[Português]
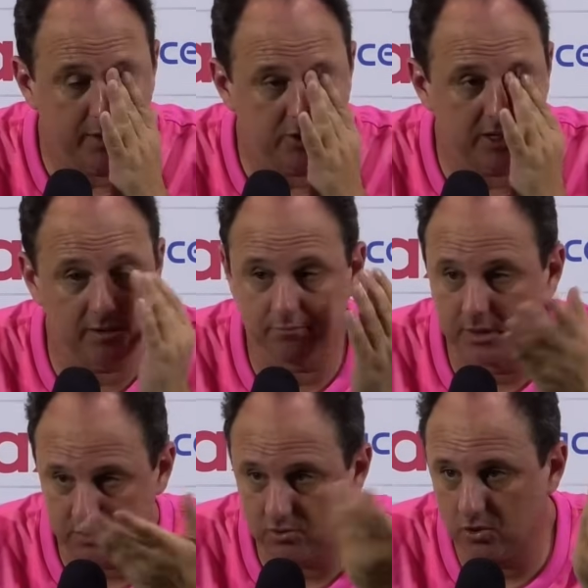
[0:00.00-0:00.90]
Bom, eu falei
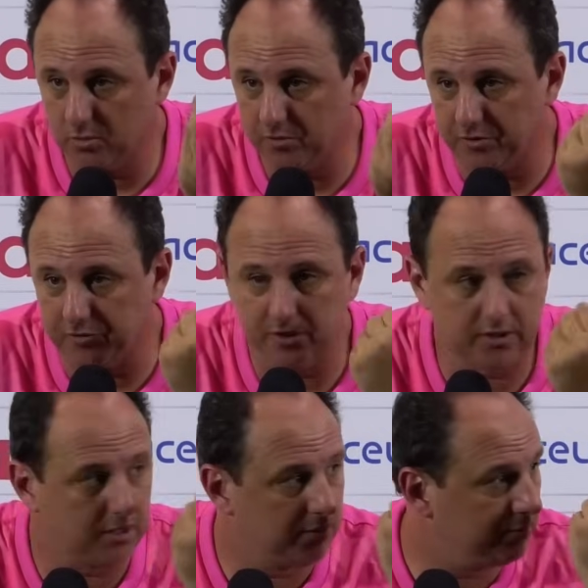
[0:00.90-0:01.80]
já antes do jogo, me
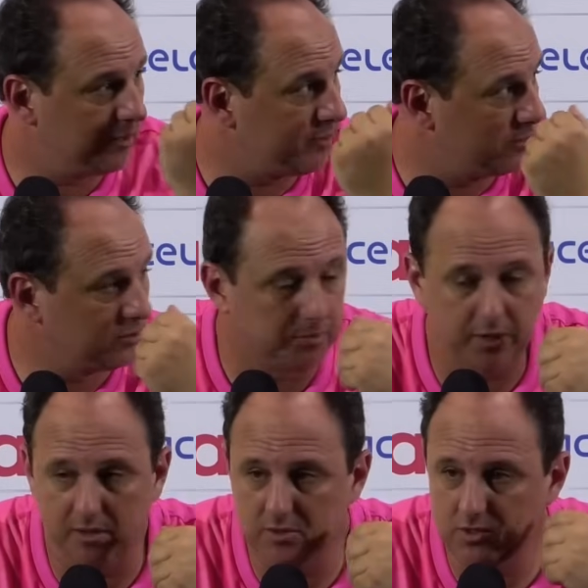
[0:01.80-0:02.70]
foi feita a
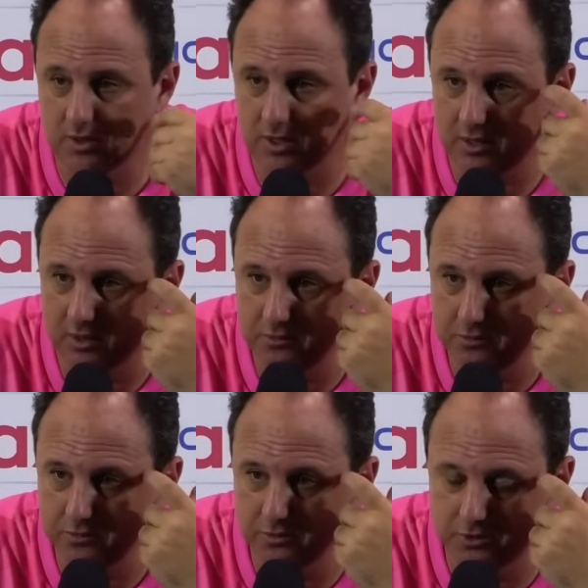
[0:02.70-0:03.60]
pergunta pela emissora que
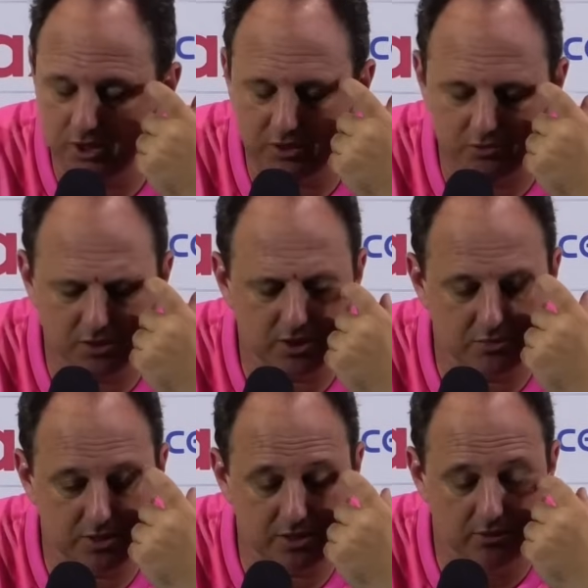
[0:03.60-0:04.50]
tem o direito
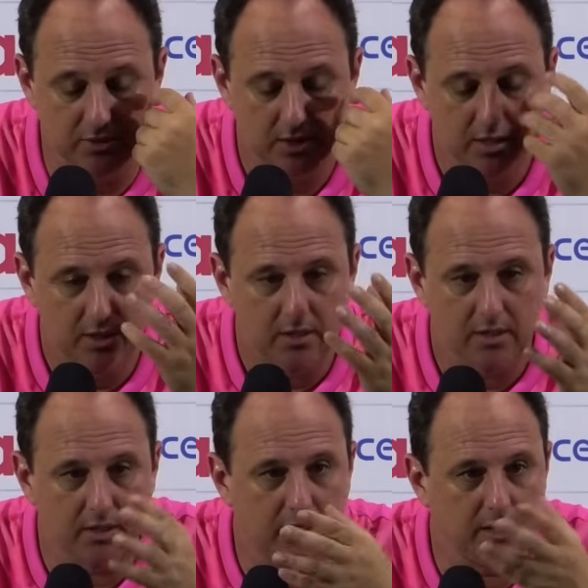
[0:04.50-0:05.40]
de transmissão.
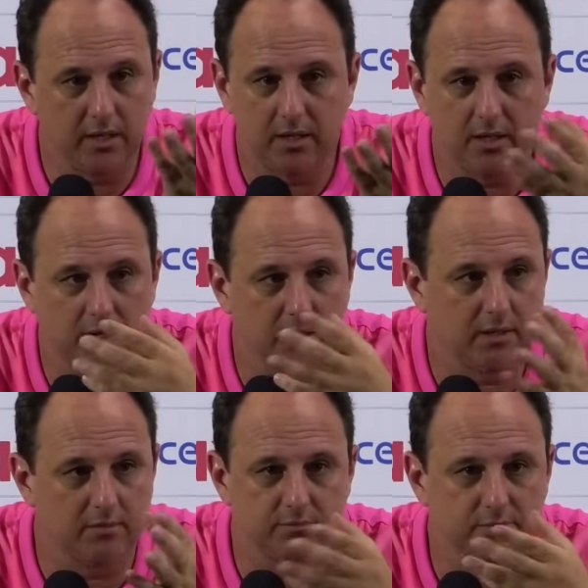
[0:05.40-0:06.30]

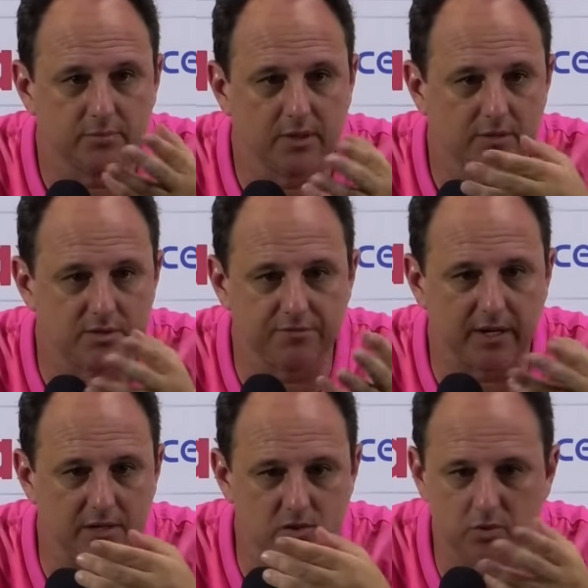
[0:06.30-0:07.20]
É, é
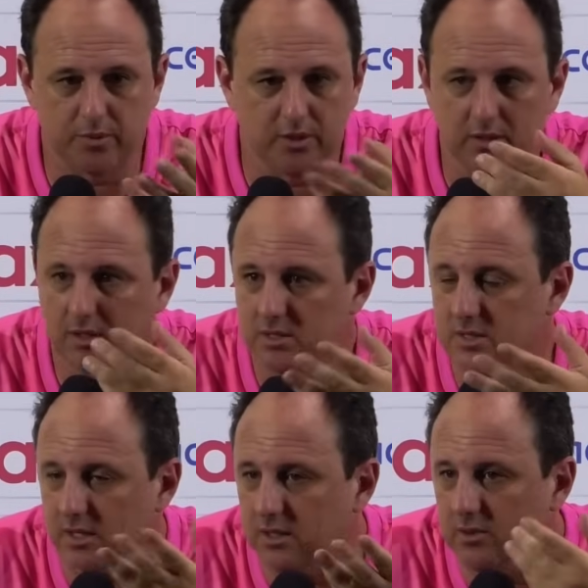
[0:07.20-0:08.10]
se fala sobre
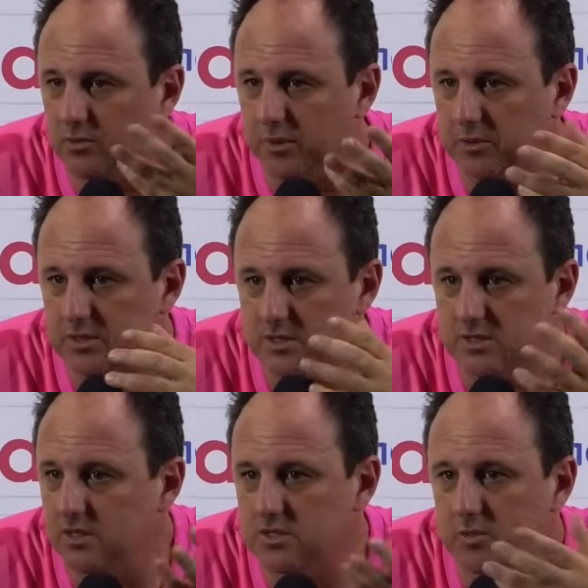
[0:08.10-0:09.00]
ele sair, alguma
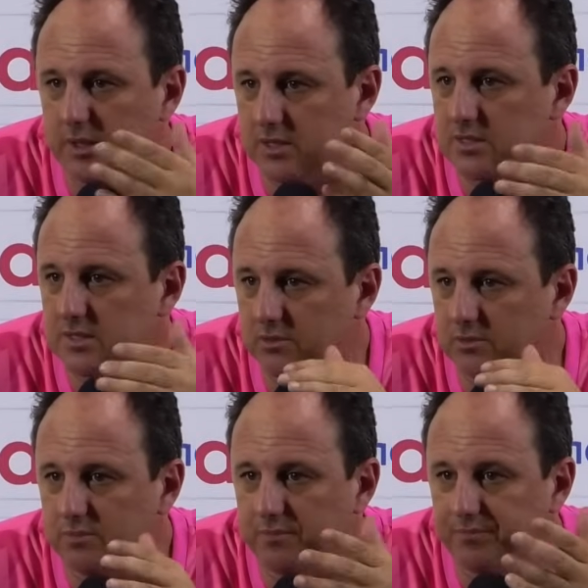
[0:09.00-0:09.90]
coisa assim, isso é uma
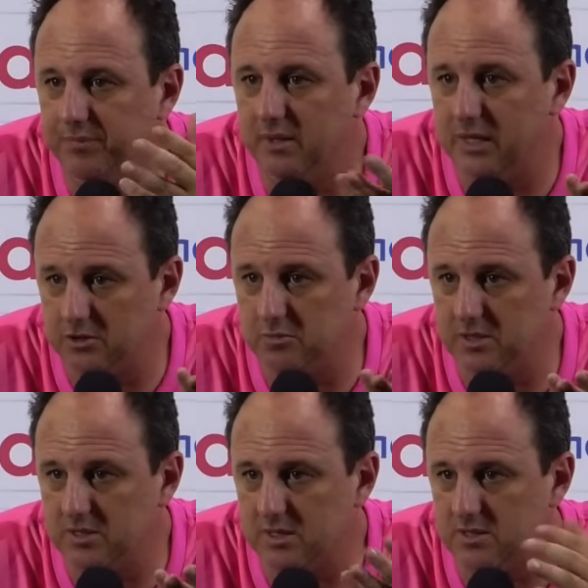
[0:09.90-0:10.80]
questão
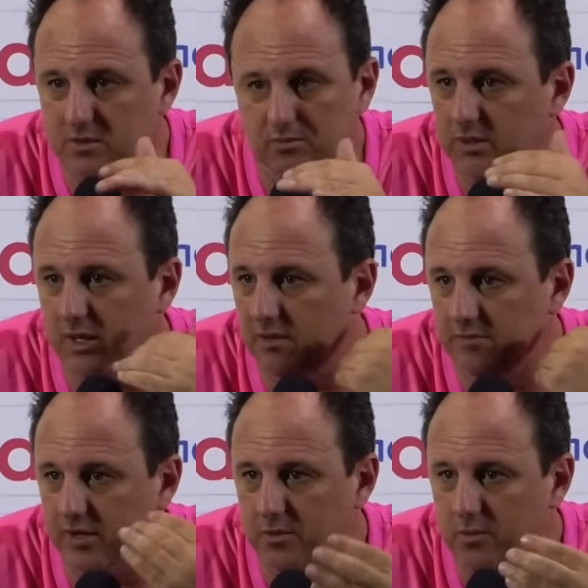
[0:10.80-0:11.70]
da administração, não
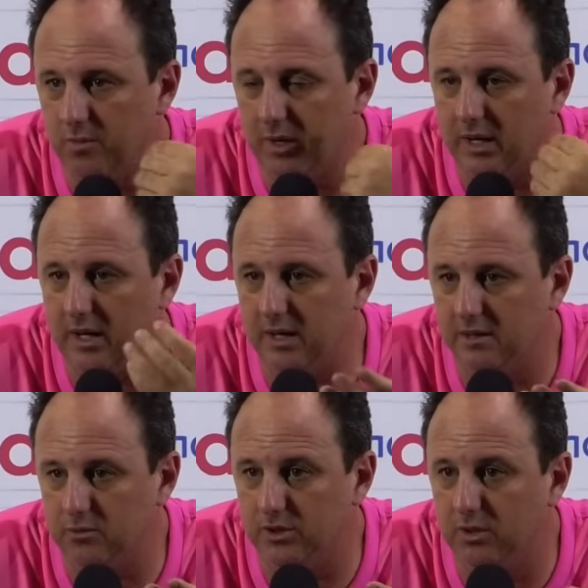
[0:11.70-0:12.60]
tem a ver com
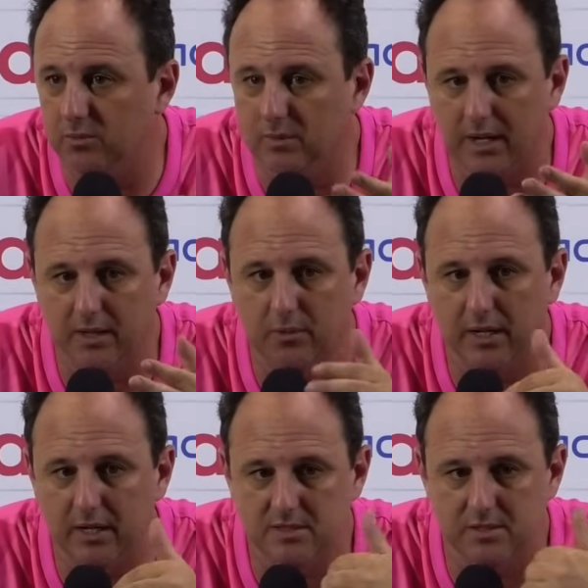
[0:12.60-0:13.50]
a, não,
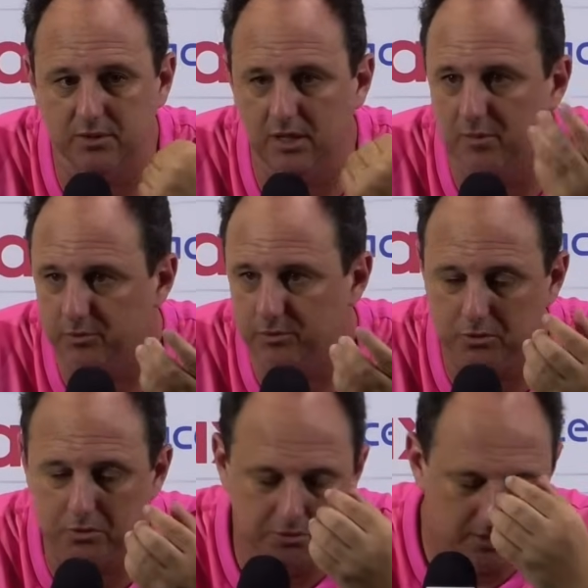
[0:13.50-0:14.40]
a não relação dele
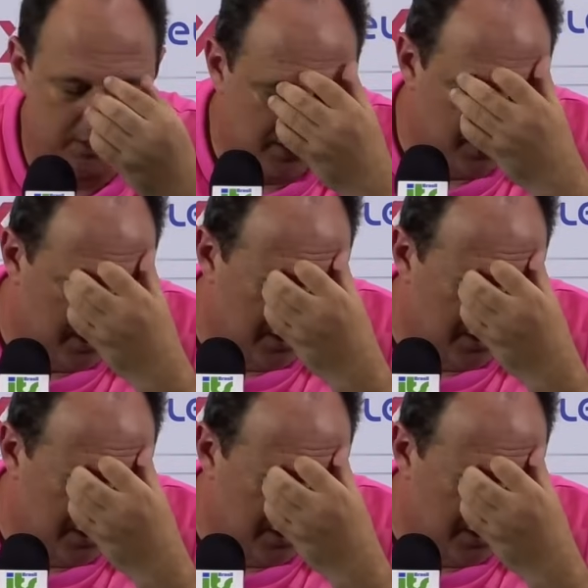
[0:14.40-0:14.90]
para o jogo.